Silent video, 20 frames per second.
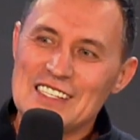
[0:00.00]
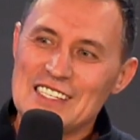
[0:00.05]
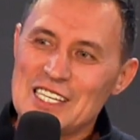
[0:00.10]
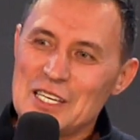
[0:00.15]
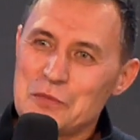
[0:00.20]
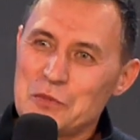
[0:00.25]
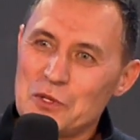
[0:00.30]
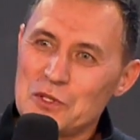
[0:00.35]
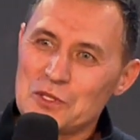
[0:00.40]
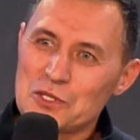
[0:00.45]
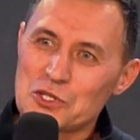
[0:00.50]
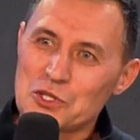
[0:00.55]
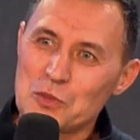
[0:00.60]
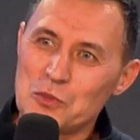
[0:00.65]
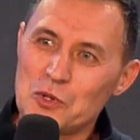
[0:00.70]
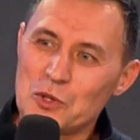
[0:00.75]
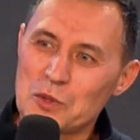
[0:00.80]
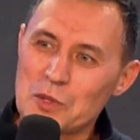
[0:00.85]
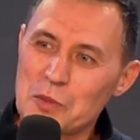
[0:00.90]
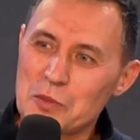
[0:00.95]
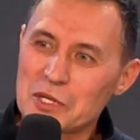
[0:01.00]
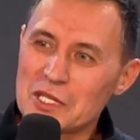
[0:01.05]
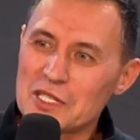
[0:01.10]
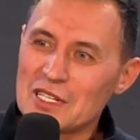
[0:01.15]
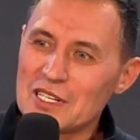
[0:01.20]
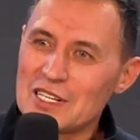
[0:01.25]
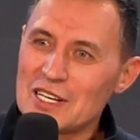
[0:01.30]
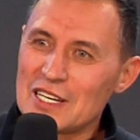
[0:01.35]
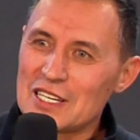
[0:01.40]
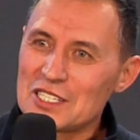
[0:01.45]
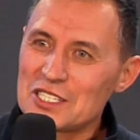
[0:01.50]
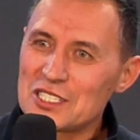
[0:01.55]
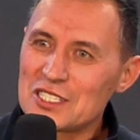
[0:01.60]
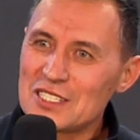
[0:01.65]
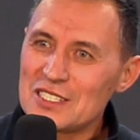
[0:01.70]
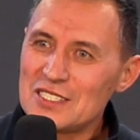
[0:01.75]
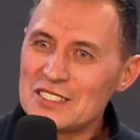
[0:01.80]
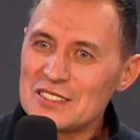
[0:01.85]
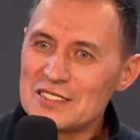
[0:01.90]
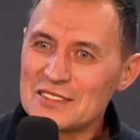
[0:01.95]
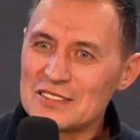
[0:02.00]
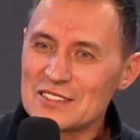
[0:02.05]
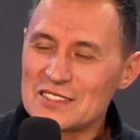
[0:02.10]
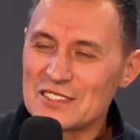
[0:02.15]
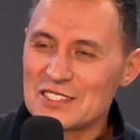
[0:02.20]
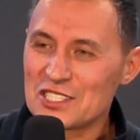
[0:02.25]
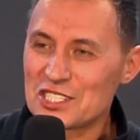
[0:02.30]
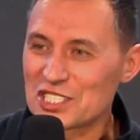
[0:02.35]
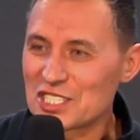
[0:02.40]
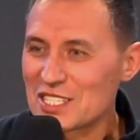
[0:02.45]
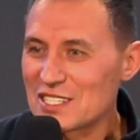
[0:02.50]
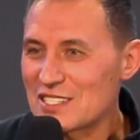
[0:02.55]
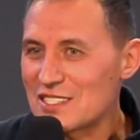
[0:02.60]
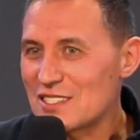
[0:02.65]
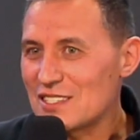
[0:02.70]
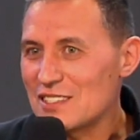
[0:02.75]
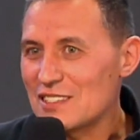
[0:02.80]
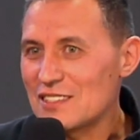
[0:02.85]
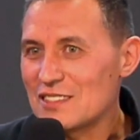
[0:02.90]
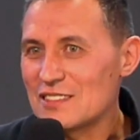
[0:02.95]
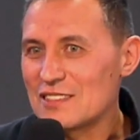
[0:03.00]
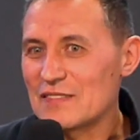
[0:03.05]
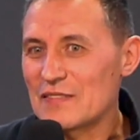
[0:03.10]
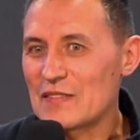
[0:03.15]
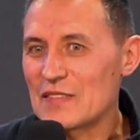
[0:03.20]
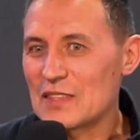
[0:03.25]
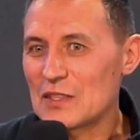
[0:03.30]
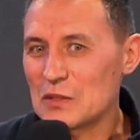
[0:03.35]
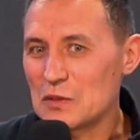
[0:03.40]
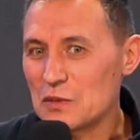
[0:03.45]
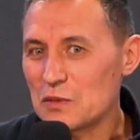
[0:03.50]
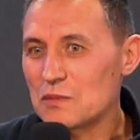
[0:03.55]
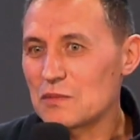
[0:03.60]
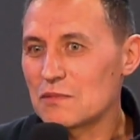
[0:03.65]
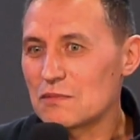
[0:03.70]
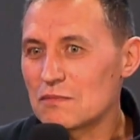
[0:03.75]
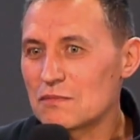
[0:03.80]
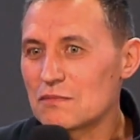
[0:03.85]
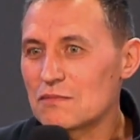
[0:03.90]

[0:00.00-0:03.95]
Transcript: Я понял, что Бог мне предлагает жить, жизнь. Ну,